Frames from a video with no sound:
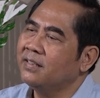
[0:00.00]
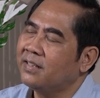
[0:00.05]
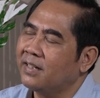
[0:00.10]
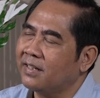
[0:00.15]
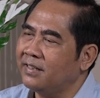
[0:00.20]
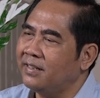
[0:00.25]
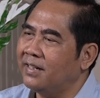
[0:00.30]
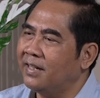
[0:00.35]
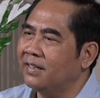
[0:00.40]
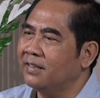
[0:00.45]

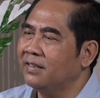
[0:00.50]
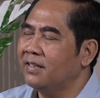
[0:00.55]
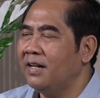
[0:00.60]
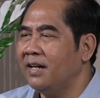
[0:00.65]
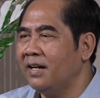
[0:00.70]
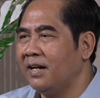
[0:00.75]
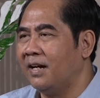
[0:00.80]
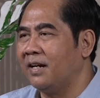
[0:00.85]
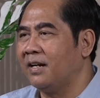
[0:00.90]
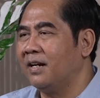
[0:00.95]

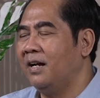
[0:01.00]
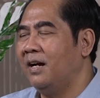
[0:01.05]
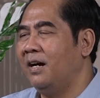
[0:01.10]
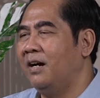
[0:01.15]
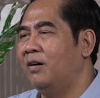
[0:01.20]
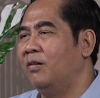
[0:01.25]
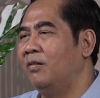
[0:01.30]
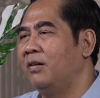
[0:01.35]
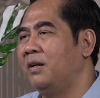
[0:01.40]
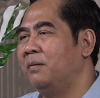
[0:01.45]
ternyata
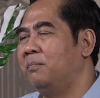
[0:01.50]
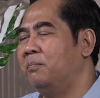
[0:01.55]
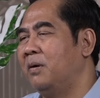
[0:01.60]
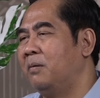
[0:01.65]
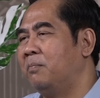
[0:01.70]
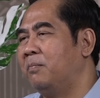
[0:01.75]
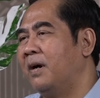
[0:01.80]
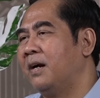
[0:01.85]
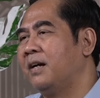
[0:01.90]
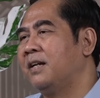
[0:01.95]
karena oleh
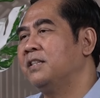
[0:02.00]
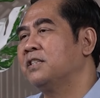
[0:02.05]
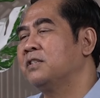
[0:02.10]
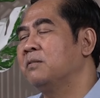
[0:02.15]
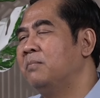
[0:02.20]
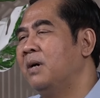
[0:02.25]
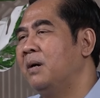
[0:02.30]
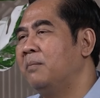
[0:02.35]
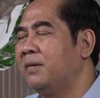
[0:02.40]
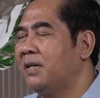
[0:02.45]
berbagai
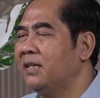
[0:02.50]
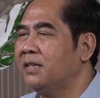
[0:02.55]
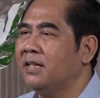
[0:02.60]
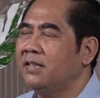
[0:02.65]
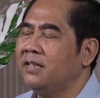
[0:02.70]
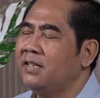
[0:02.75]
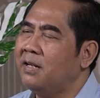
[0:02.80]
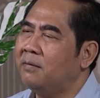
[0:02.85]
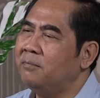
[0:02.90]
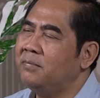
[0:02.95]
sebab kita
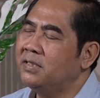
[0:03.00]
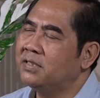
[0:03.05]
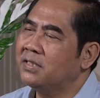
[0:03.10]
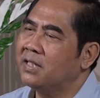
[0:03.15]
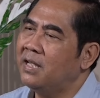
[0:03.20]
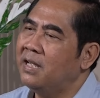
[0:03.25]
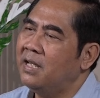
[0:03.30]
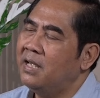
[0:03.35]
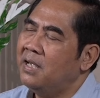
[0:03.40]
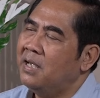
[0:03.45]
tidak
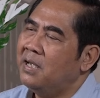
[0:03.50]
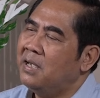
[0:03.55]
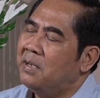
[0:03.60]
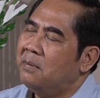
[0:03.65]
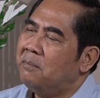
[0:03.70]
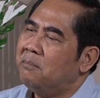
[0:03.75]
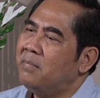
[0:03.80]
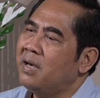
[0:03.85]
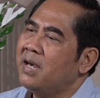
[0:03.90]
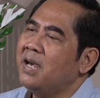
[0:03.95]
bisa
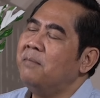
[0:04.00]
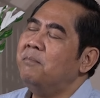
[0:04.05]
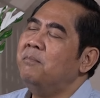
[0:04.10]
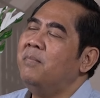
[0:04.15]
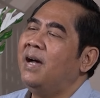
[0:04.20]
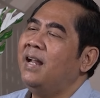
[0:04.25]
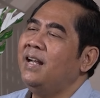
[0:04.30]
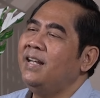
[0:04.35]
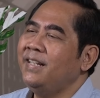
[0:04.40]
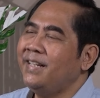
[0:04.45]

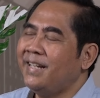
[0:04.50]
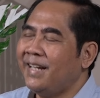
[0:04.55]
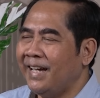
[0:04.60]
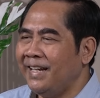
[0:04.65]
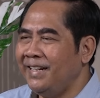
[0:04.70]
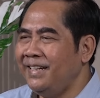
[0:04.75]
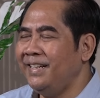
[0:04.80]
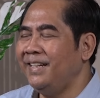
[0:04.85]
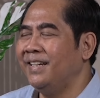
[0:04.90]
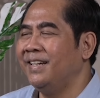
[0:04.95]

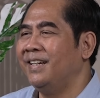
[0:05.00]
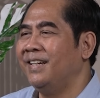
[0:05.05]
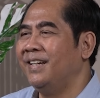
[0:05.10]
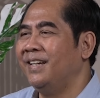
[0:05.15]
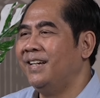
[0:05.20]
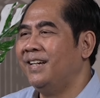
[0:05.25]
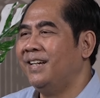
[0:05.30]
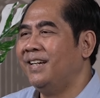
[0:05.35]
mengembalikannya.